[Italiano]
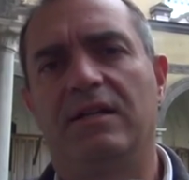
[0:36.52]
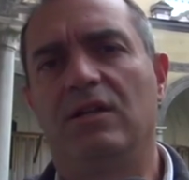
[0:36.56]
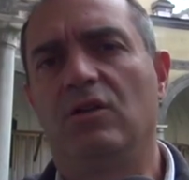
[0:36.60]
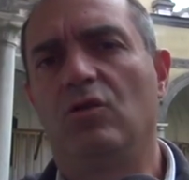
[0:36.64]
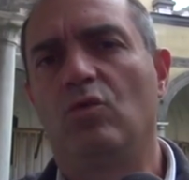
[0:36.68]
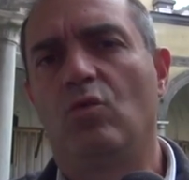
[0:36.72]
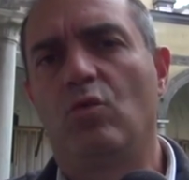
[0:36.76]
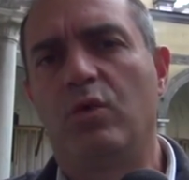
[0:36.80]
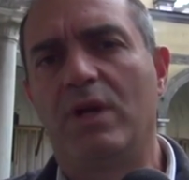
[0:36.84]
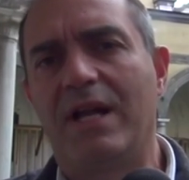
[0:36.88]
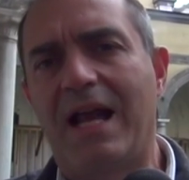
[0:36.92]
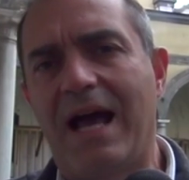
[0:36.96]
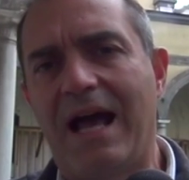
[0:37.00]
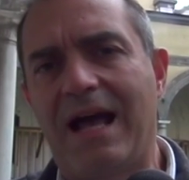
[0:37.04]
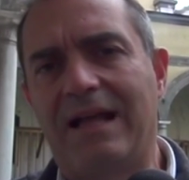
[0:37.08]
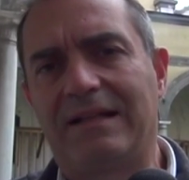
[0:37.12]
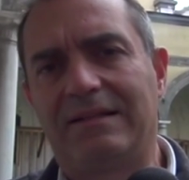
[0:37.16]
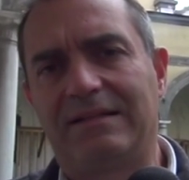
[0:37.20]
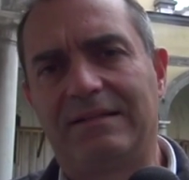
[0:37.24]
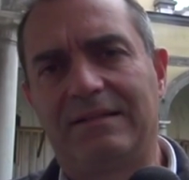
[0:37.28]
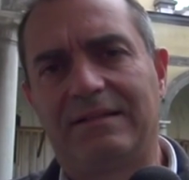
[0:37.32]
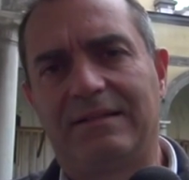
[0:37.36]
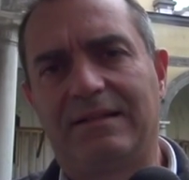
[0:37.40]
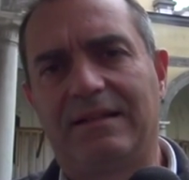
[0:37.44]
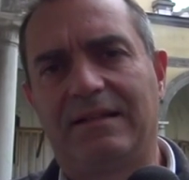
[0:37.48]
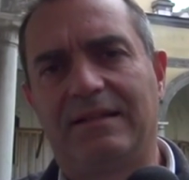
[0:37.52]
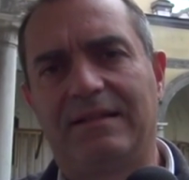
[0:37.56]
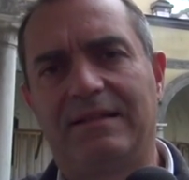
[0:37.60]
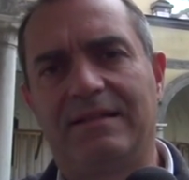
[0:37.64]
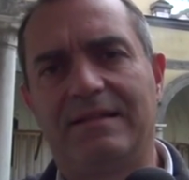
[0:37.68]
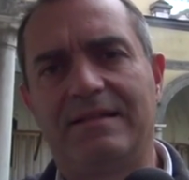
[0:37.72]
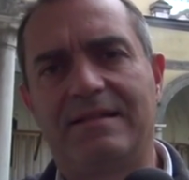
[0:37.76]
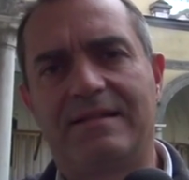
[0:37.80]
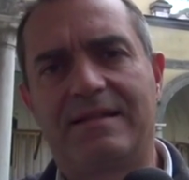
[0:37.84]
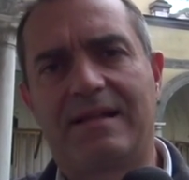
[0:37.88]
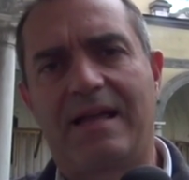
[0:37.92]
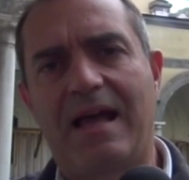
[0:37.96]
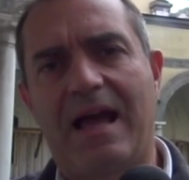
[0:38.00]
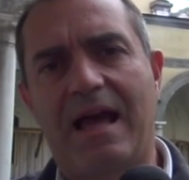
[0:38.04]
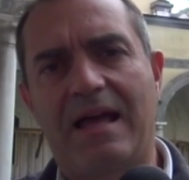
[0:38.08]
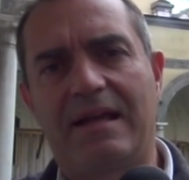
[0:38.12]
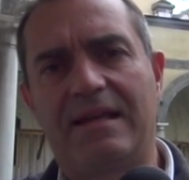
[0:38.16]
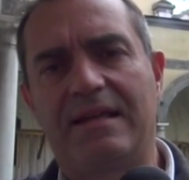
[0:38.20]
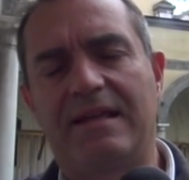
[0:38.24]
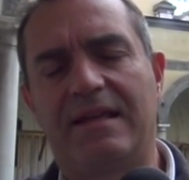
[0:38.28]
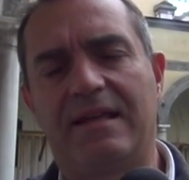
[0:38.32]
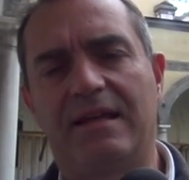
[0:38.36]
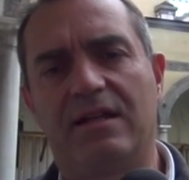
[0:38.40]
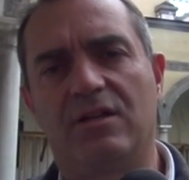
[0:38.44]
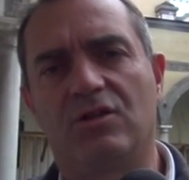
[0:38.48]
inquinante di
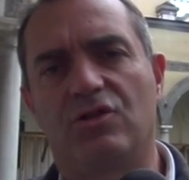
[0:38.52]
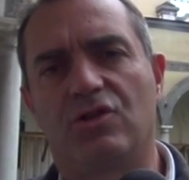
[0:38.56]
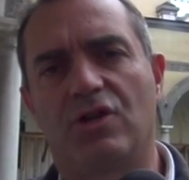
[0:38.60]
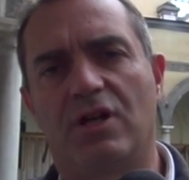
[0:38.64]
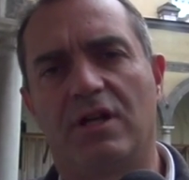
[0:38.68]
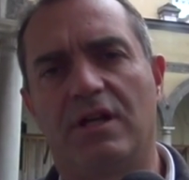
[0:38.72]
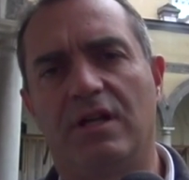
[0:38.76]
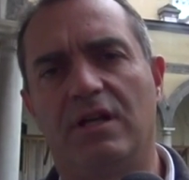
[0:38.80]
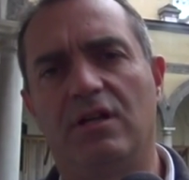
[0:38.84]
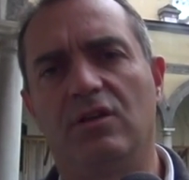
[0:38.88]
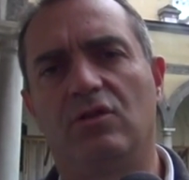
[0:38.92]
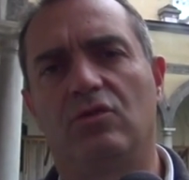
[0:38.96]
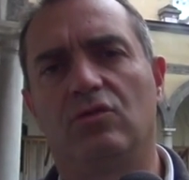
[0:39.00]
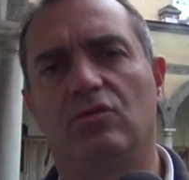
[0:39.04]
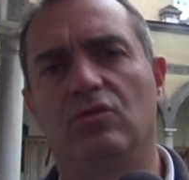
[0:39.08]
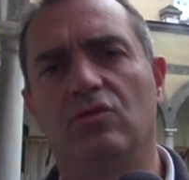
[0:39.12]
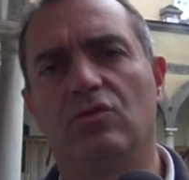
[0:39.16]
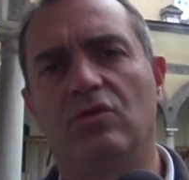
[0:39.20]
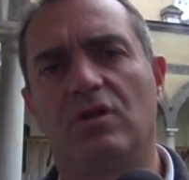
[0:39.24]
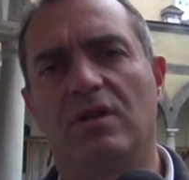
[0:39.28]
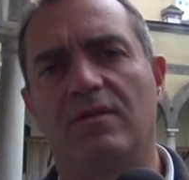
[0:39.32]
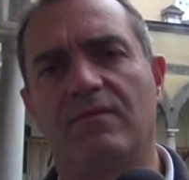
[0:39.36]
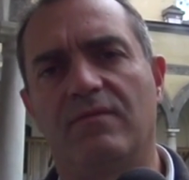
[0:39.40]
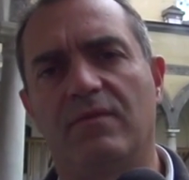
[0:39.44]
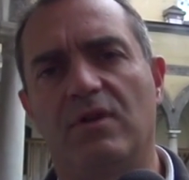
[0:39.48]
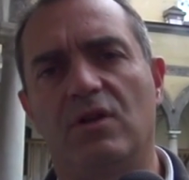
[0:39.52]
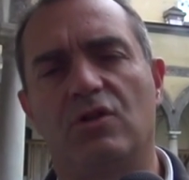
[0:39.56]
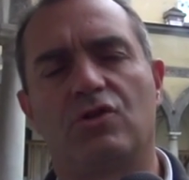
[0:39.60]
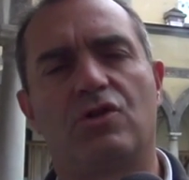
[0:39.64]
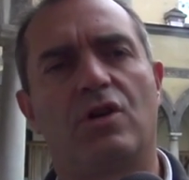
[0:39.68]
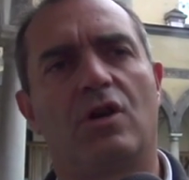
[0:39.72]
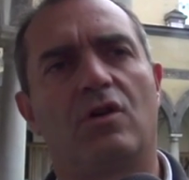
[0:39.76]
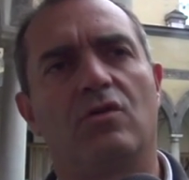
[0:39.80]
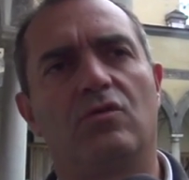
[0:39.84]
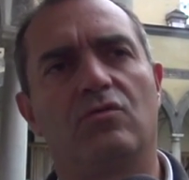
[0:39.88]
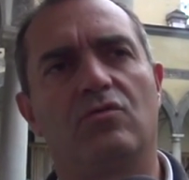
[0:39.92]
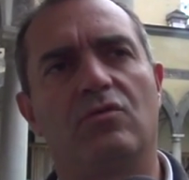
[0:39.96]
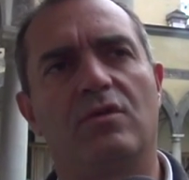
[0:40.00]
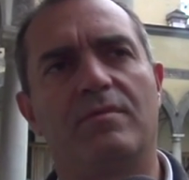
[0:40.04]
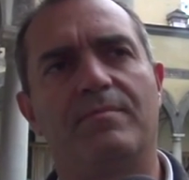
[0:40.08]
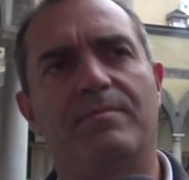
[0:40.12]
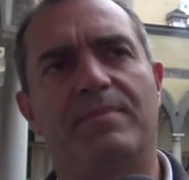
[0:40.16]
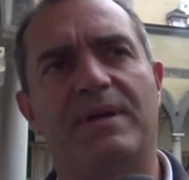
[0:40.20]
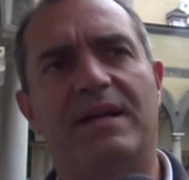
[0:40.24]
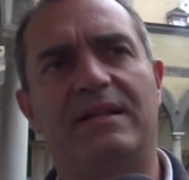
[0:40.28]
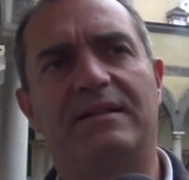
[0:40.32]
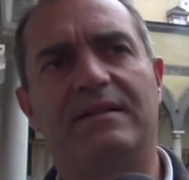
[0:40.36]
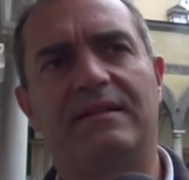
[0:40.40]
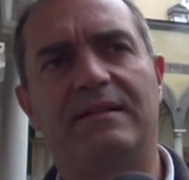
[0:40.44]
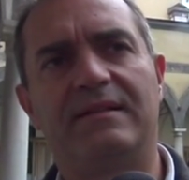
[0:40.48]
discariche e inceneritori invece con
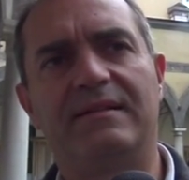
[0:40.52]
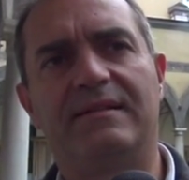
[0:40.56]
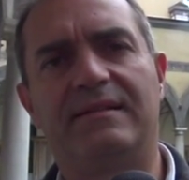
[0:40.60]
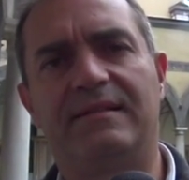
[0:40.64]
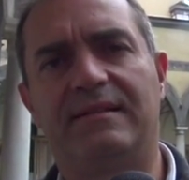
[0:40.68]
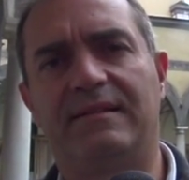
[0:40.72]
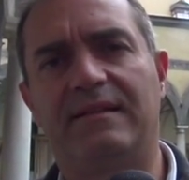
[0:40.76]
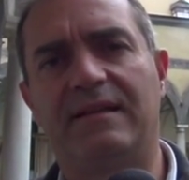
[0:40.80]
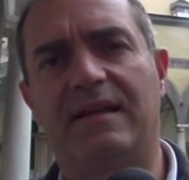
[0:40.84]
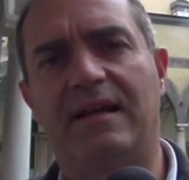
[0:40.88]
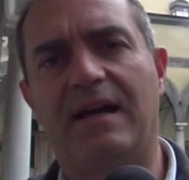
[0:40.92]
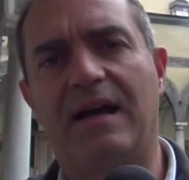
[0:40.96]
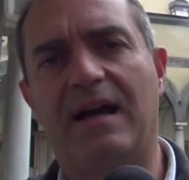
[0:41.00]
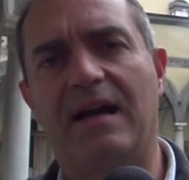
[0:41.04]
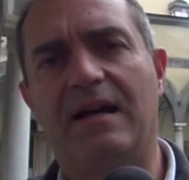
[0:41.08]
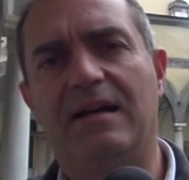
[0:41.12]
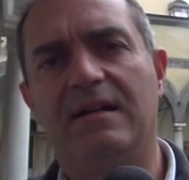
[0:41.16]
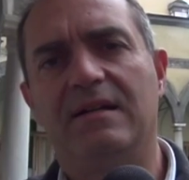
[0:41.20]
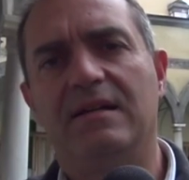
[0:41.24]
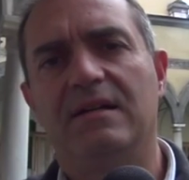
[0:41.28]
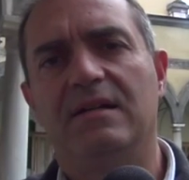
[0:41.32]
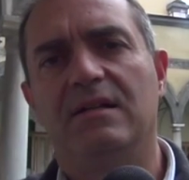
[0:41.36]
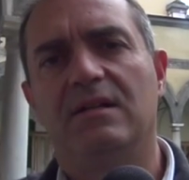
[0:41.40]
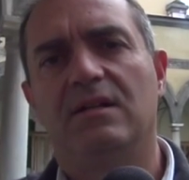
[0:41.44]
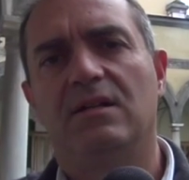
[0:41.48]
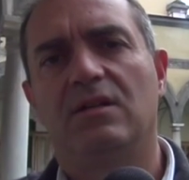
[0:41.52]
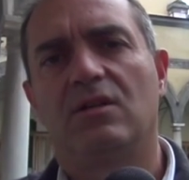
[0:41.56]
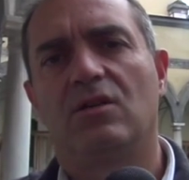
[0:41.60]
un'impiantistica